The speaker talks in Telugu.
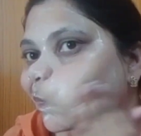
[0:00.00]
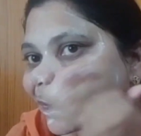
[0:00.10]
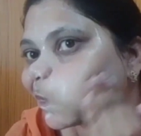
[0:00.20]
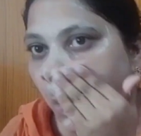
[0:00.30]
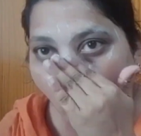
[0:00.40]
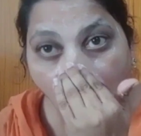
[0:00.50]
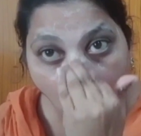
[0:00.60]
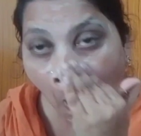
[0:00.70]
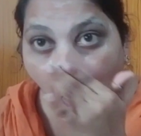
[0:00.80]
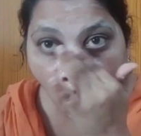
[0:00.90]
కాకపోతే
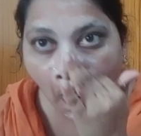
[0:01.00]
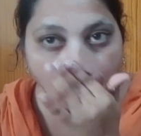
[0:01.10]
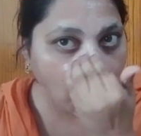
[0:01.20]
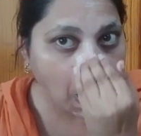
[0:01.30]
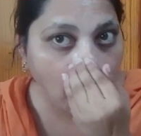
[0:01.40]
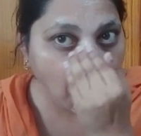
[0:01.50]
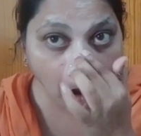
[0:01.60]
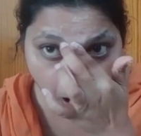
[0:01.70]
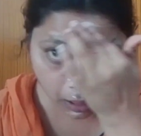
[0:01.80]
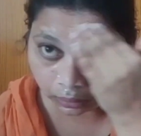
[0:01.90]
ఎగ్ వైట్ అసలు
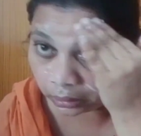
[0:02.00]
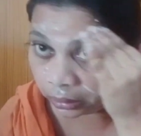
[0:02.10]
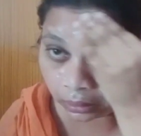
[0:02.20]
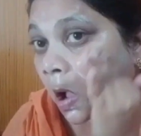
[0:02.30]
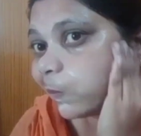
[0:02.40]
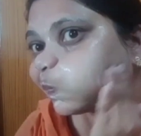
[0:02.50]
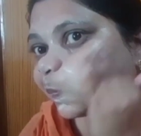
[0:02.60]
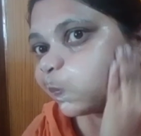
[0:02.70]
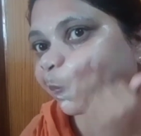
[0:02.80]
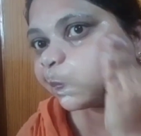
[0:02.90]
స్మెల్లే రాదు
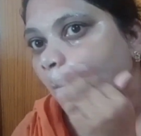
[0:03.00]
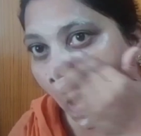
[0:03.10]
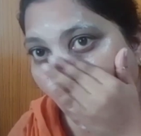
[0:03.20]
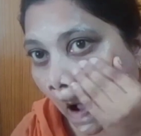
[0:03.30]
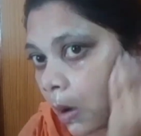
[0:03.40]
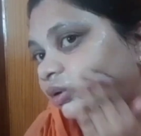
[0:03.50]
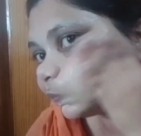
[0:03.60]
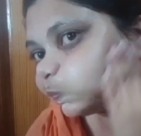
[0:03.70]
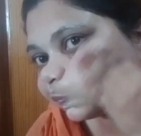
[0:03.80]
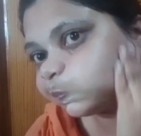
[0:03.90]
ఇది మనకి ఇలా
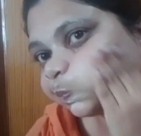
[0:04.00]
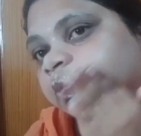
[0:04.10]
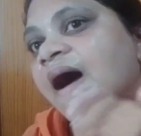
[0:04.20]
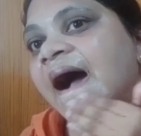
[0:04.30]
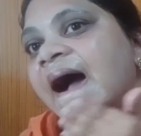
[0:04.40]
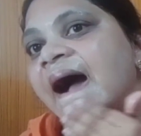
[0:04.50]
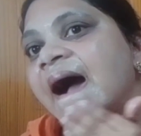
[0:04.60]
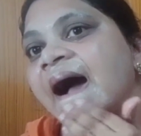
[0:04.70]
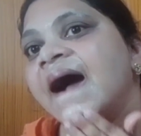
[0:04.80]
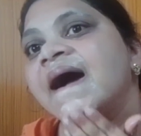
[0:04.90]
మసాజ్ చేస్తూ
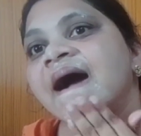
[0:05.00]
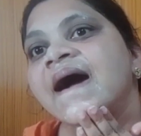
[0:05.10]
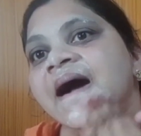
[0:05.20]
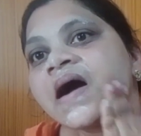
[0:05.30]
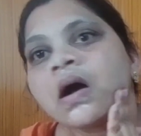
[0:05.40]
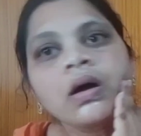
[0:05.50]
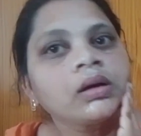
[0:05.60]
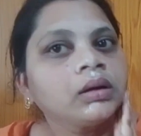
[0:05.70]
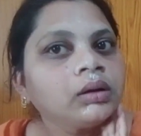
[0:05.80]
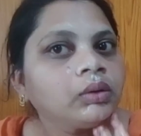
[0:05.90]
ఉండగానే ఒక
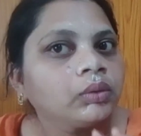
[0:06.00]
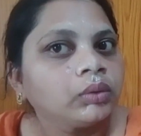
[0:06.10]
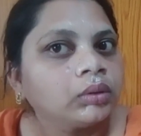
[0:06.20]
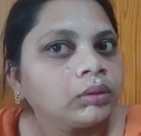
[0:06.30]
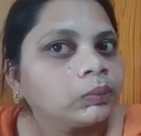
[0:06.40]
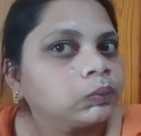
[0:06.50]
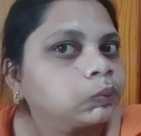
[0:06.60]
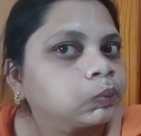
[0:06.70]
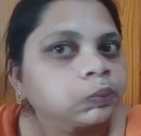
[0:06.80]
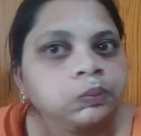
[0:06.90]
ఫైవ్ మినిట్స్కే
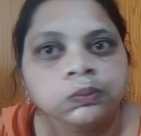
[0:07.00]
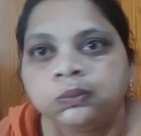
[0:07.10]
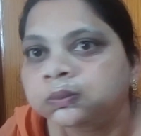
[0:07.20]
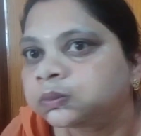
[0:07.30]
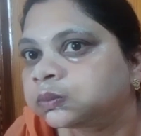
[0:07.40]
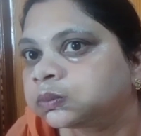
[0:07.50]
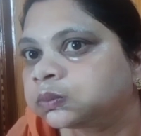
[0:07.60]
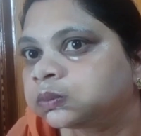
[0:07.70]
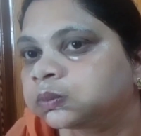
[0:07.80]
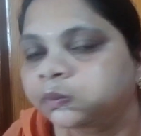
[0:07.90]
డ్రై
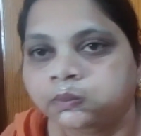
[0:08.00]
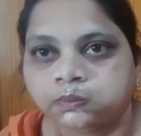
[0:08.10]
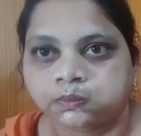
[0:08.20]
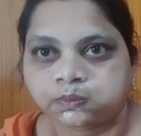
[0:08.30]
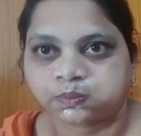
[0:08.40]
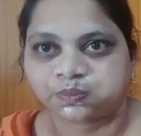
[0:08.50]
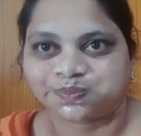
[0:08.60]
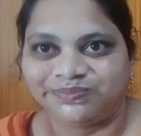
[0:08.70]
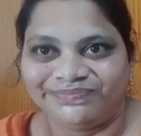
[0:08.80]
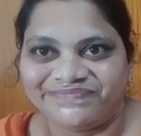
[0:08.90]
అయిపోతుంది
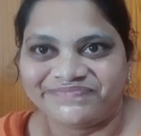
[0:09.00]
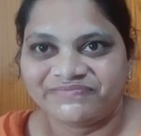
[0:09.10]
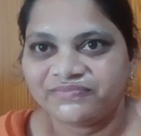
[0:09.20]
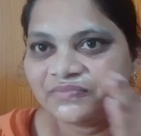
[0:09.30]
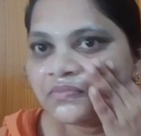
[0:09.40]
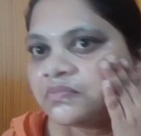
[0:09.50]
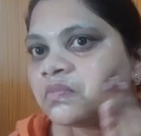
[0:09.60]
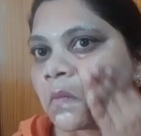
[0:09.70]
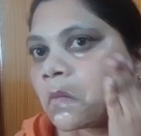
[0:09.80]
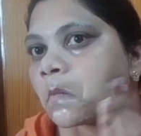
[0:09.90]
డ్రై అయిపోయిన
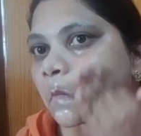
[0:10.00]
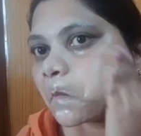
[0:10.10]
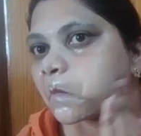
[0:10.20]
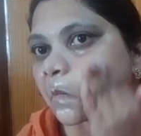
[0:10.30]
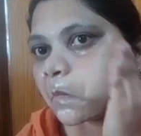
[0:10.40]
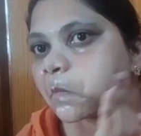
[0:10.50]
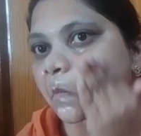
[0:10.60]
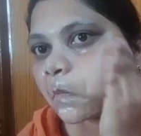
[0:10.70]
ఒక టెన్ మినిట్స్